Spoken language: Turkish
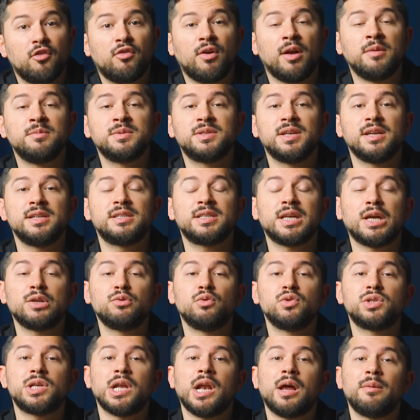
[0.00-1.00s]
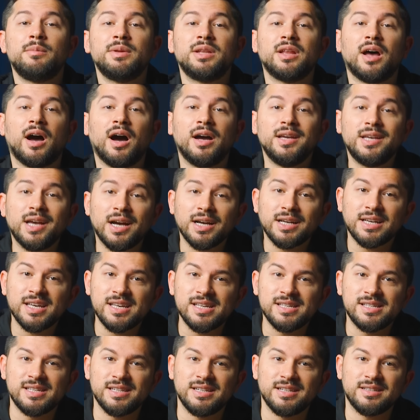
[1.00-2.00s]
Efendimiz Aleyhisselatü Vesselam Aleyhisselam'ın ayak
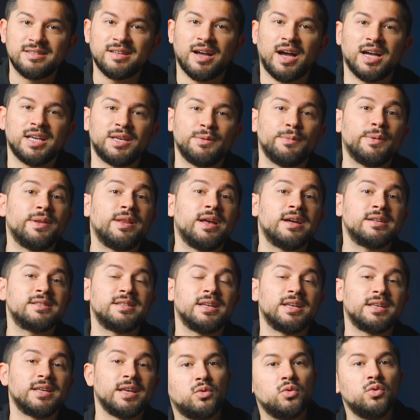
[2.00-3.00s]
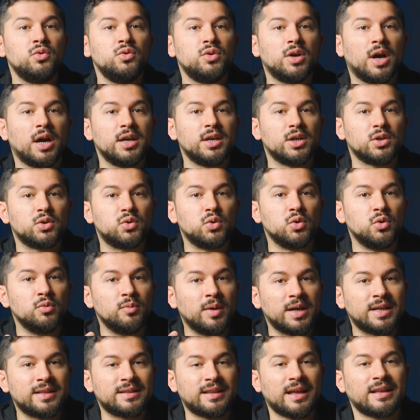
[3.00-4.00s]
izini takip edersek dünyaya
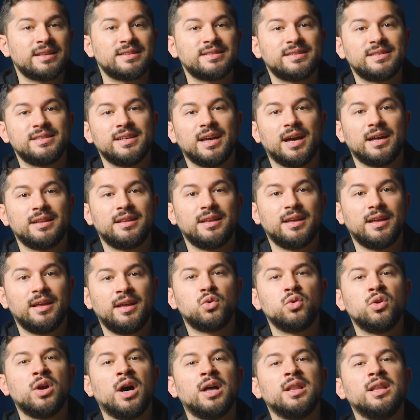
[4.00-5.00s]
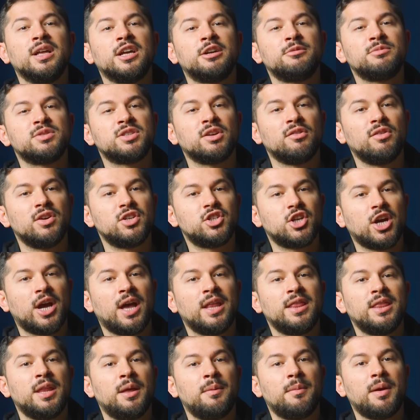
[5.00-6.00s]
gülmekten ziyade günahlarımıza ve
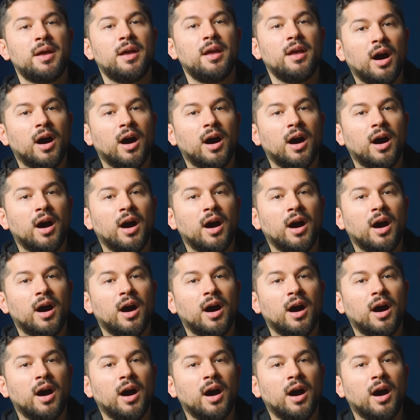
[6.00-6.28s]
cehenneme